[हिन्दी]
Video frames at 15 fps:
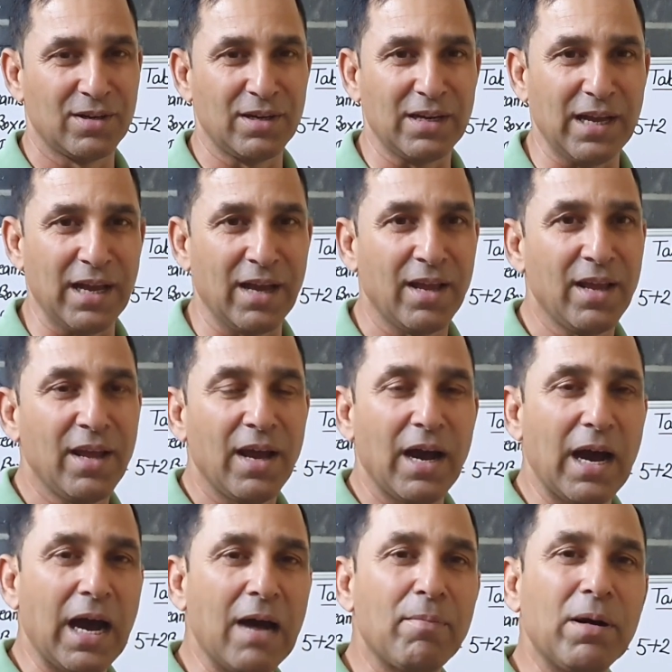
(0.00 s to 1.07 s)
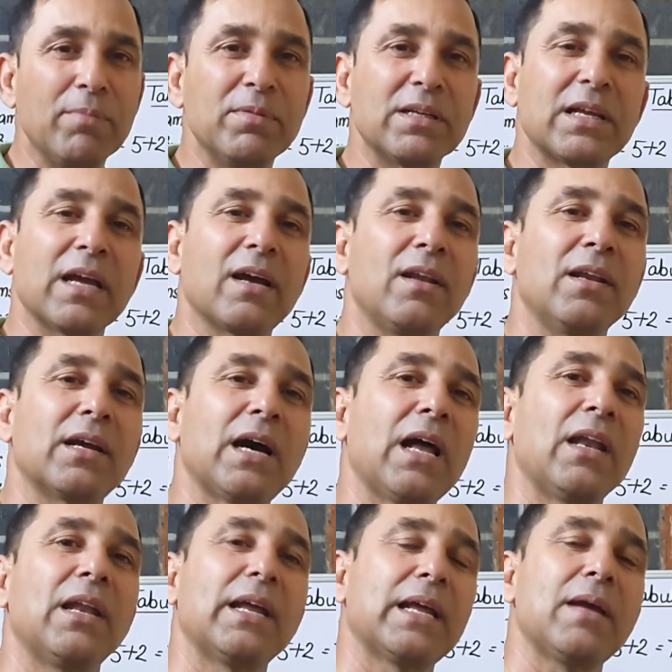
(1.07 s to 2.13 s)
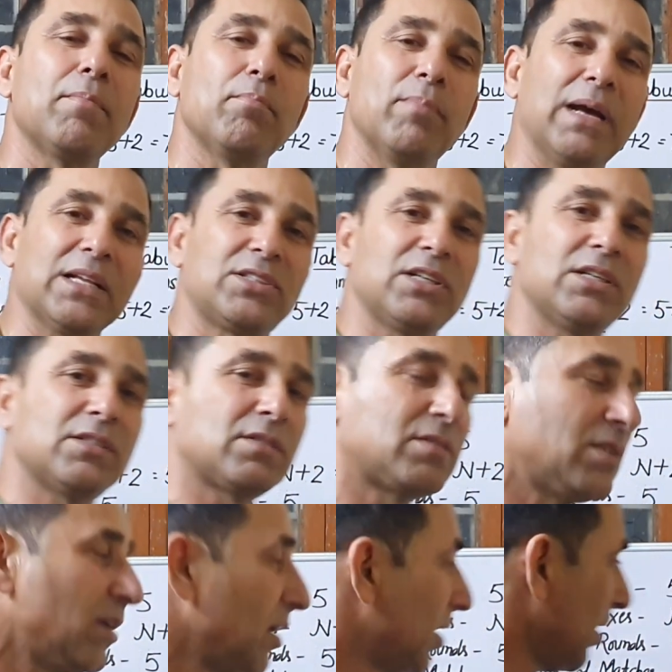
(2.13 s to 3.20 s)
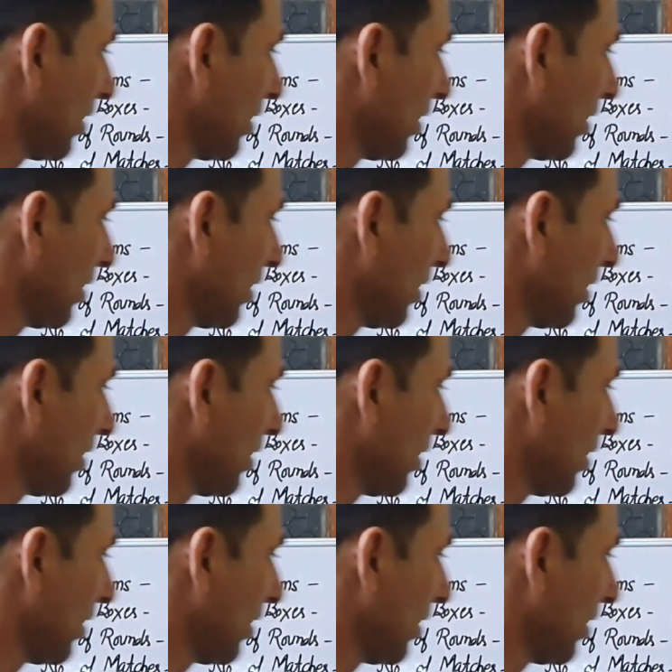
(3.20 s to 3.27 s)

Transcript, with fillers: ठीक है अब हम इनके कर निकाल लेंगे मैचेस